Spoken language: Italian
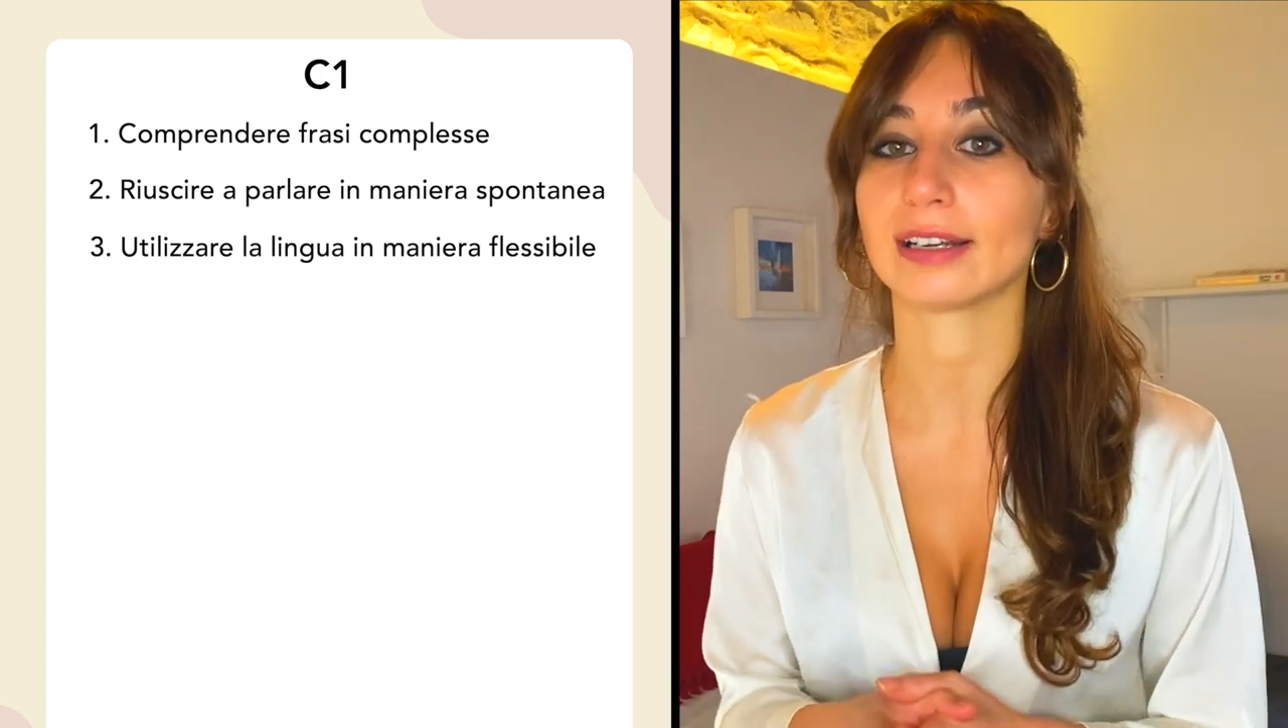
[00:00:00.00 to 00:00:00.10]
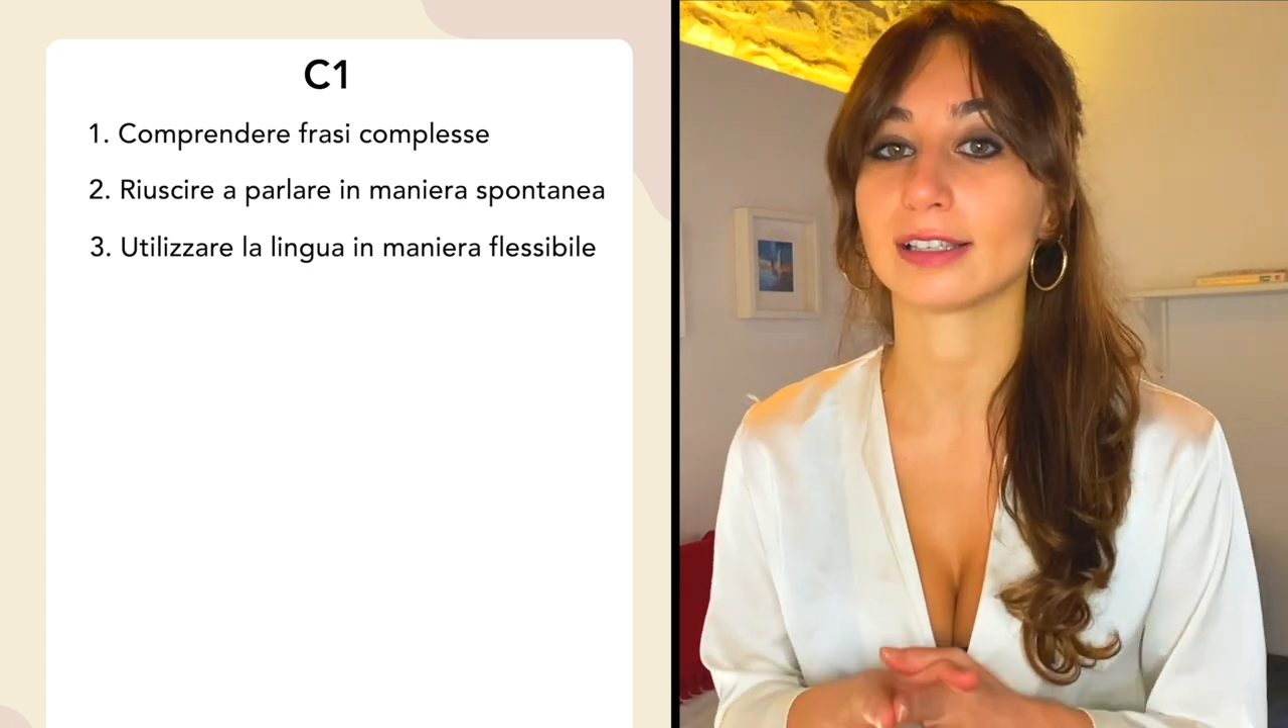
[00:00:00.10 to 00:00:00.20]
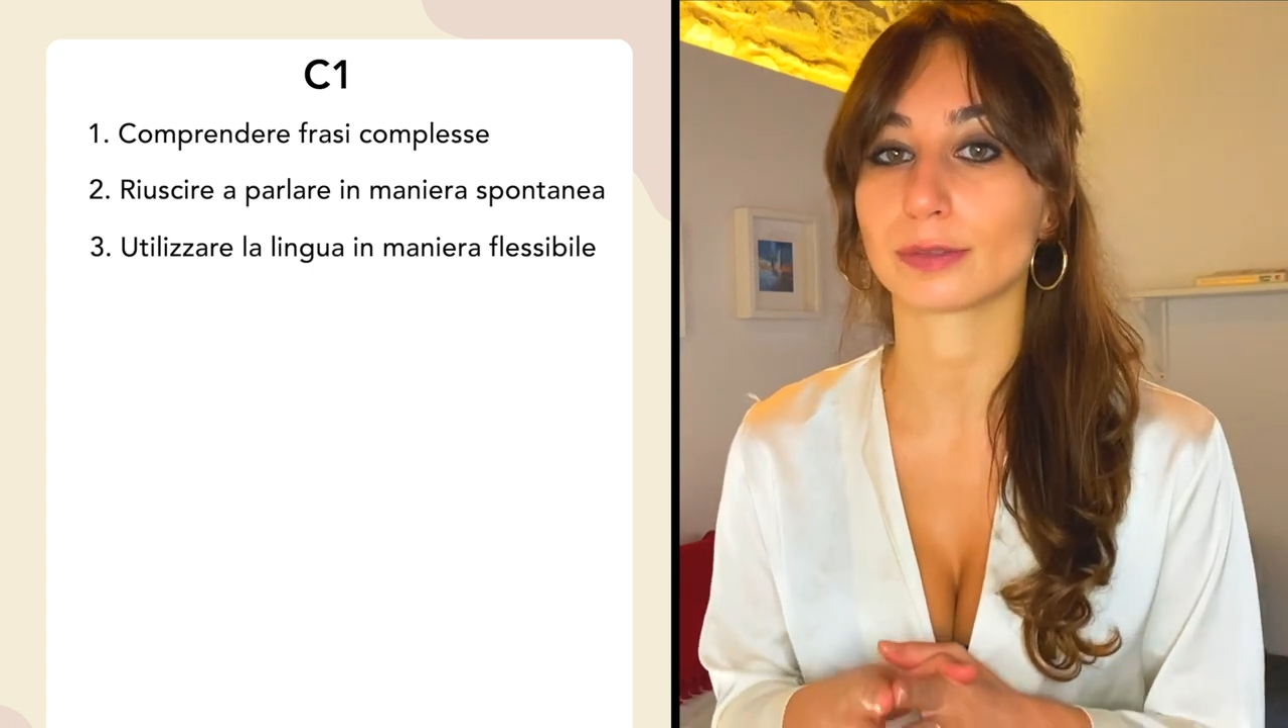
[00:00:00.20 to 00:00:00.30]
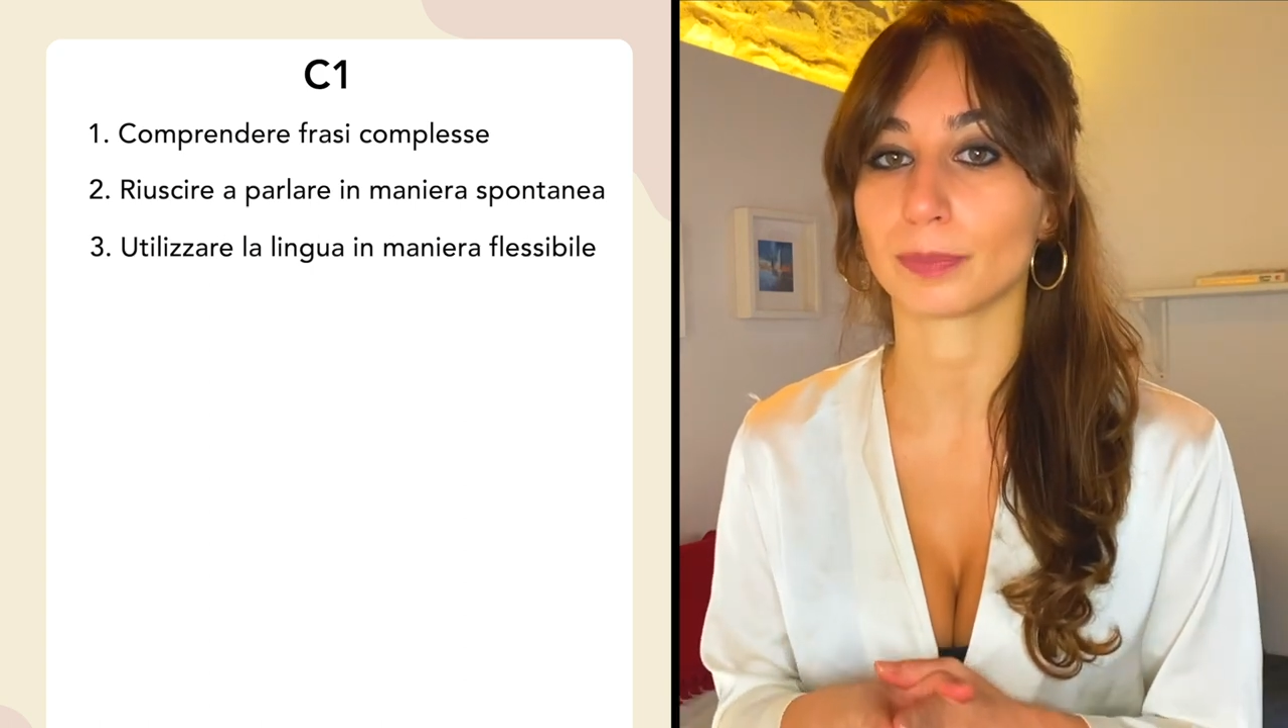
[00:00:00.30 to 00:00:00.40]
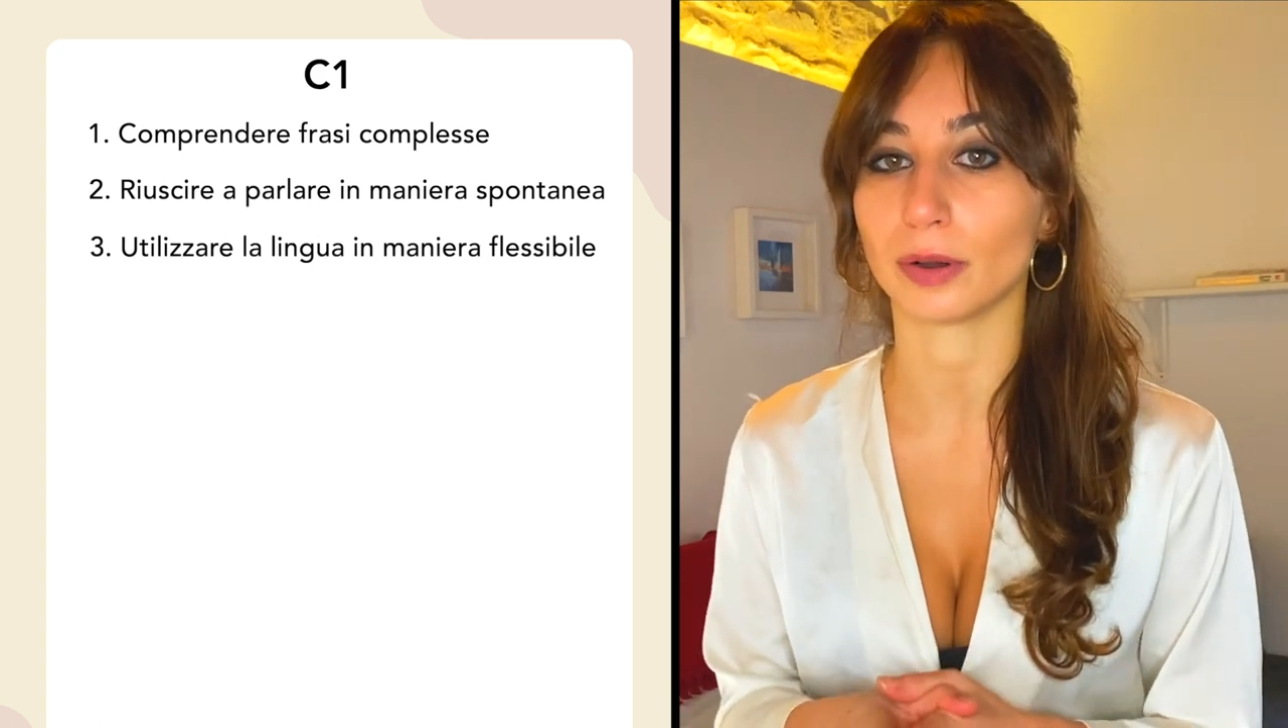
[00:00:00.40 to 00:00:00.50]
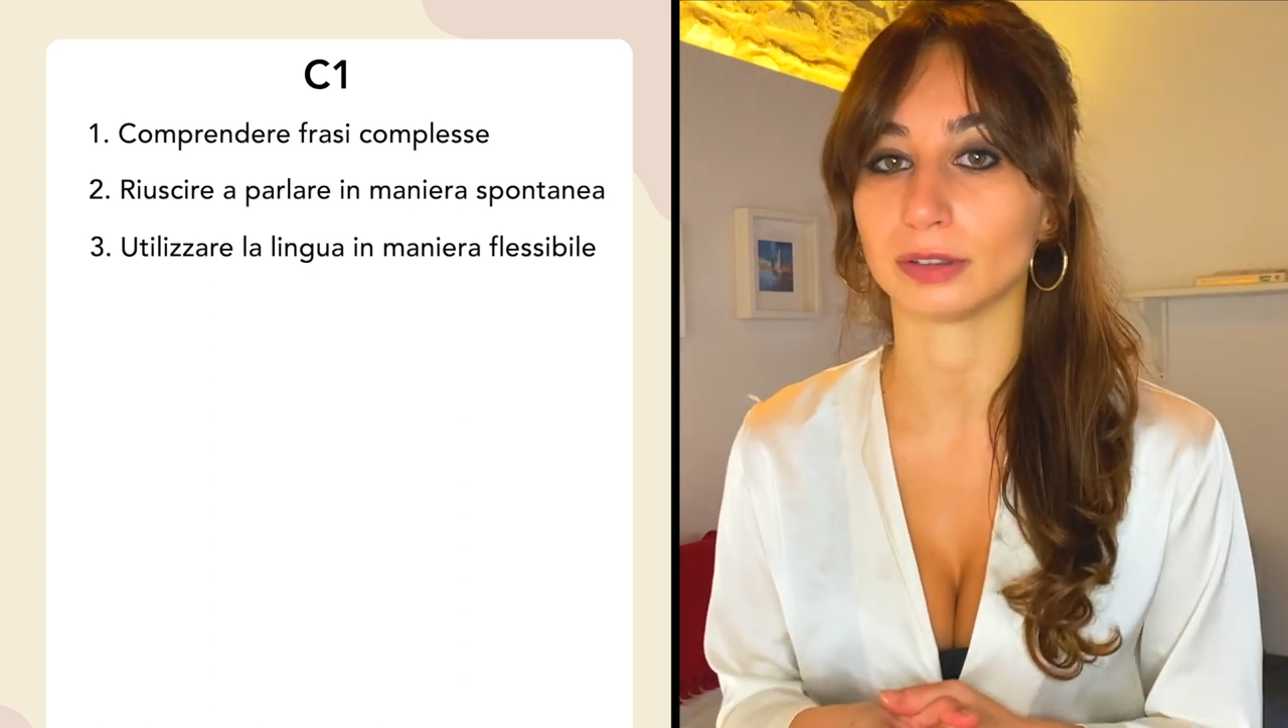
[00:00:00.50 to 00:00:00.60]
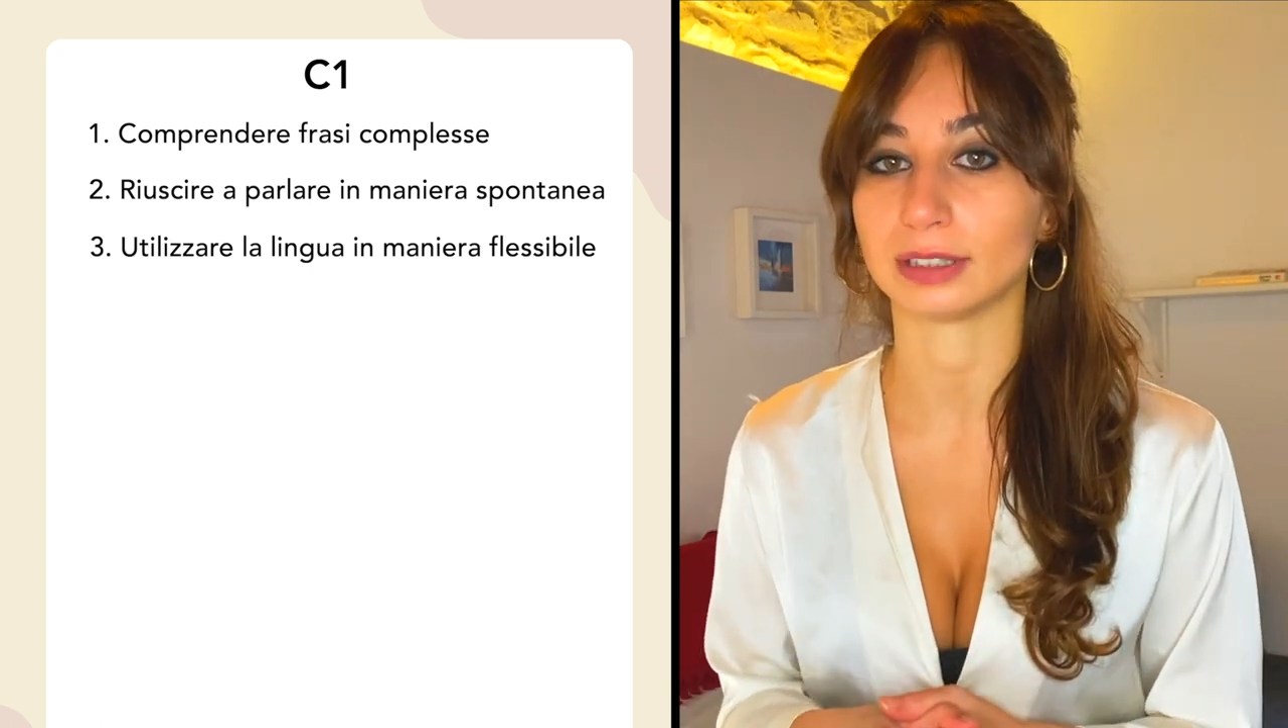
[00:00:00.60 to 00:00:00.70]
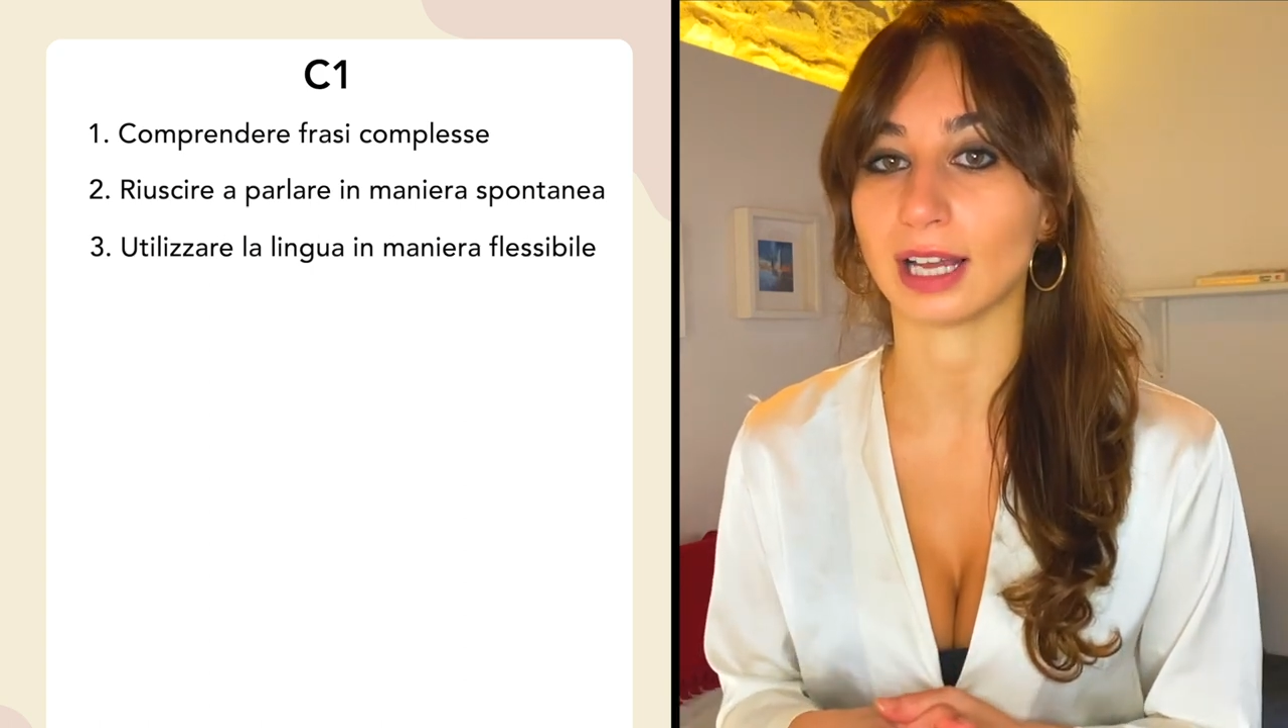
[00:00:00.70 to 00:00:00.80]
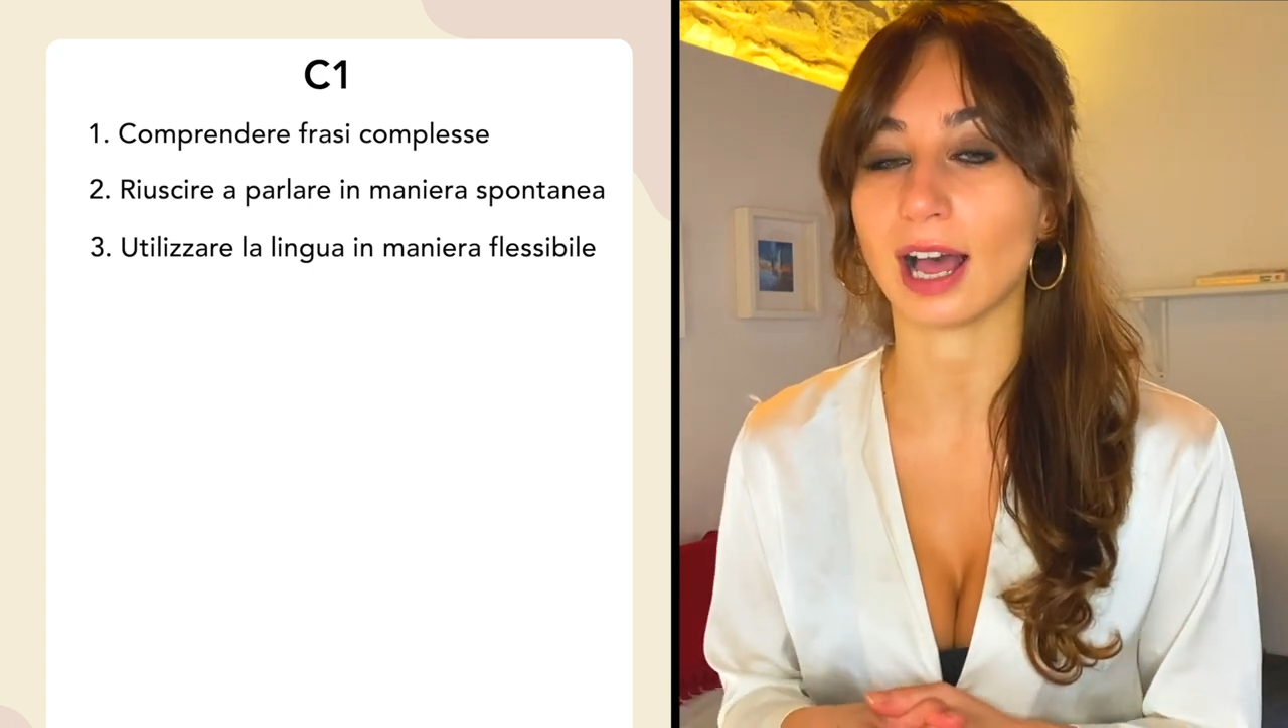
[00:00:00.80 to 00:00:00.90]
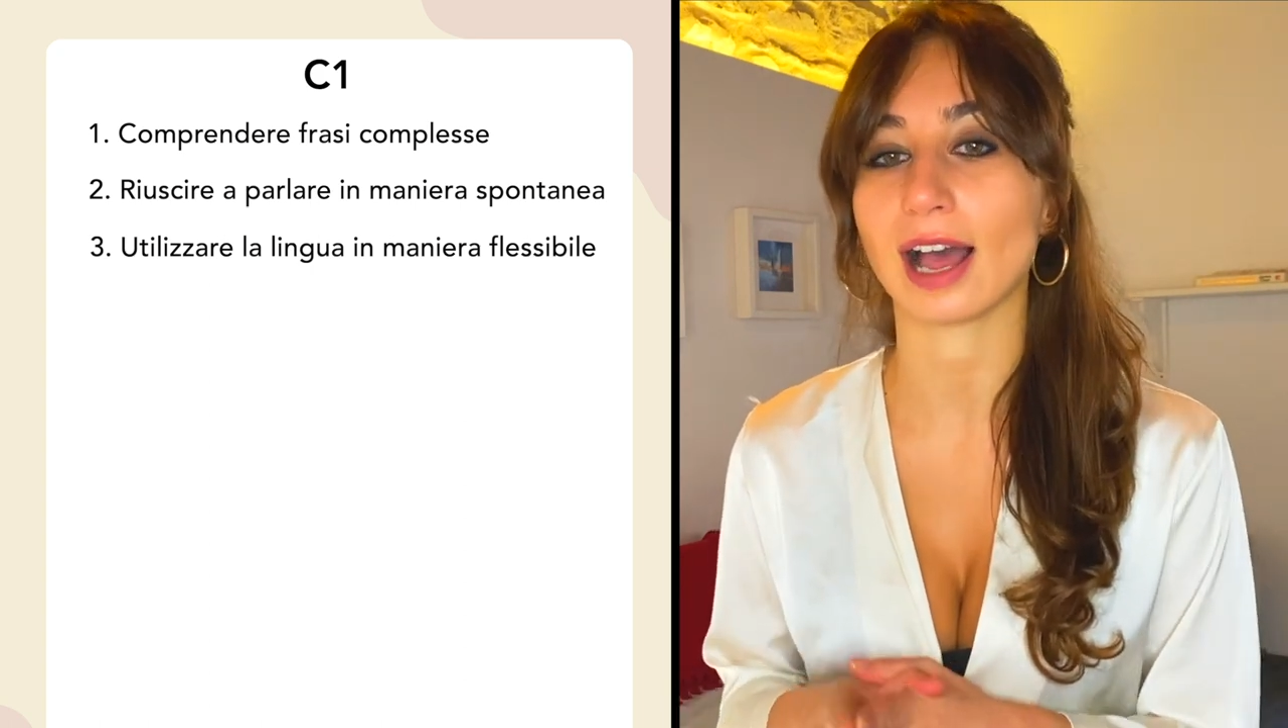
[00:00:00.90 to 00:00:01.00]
risponda